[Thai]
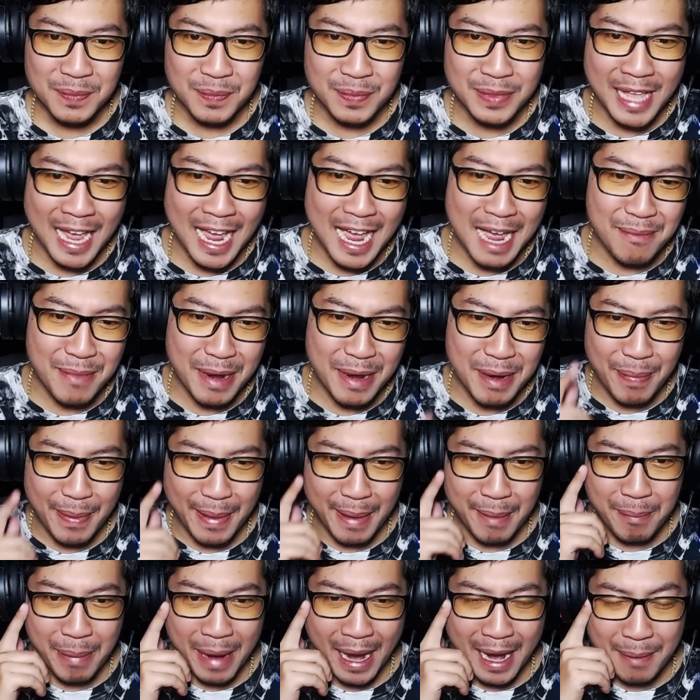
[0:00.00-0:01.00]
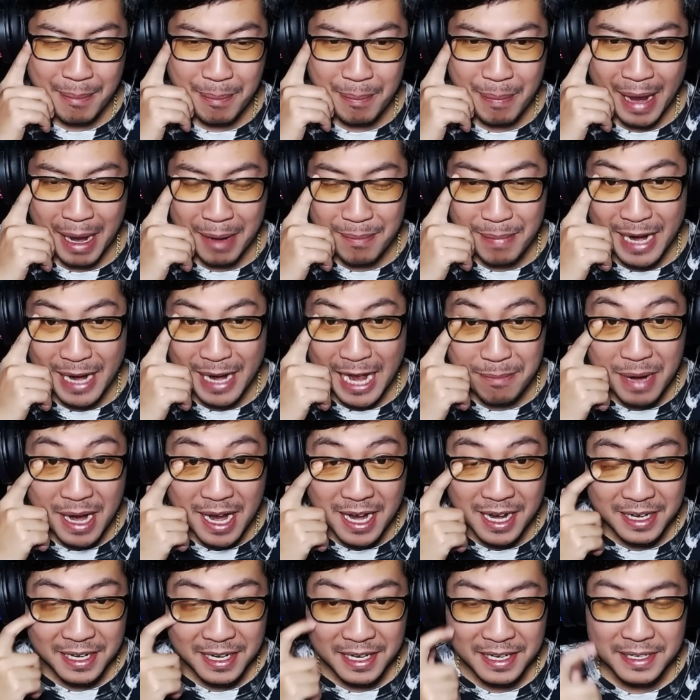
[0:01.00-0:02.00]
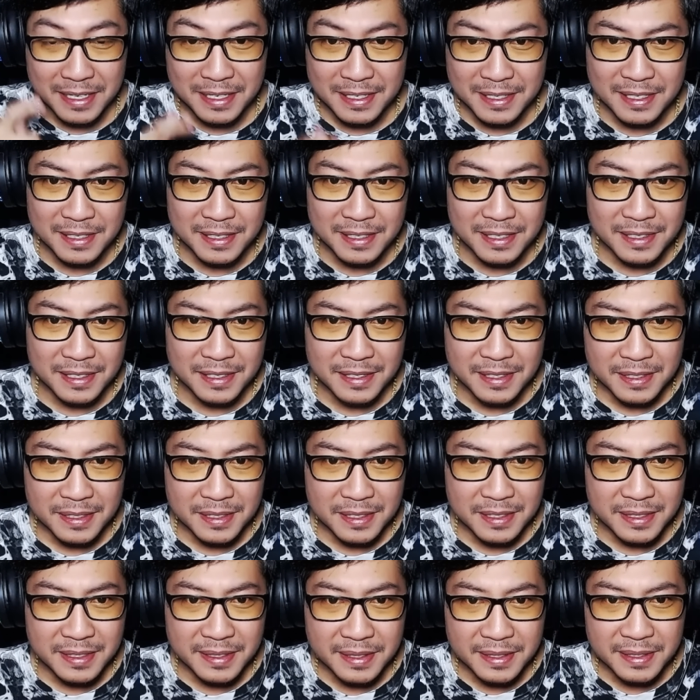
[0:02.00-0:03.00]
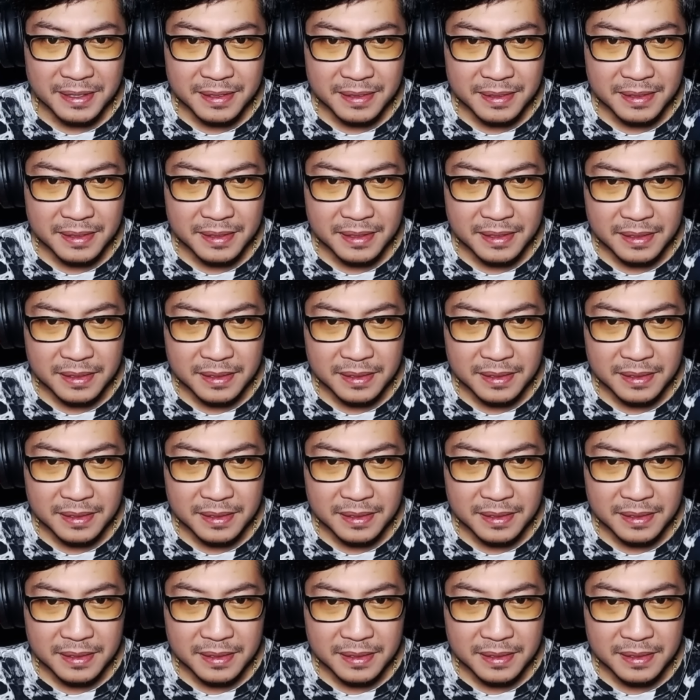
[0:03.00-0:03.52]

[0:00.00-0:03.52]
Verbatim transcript: ท่าแมงแปลกแปลกแปลกประหลาดมากตรงหน้าคือหม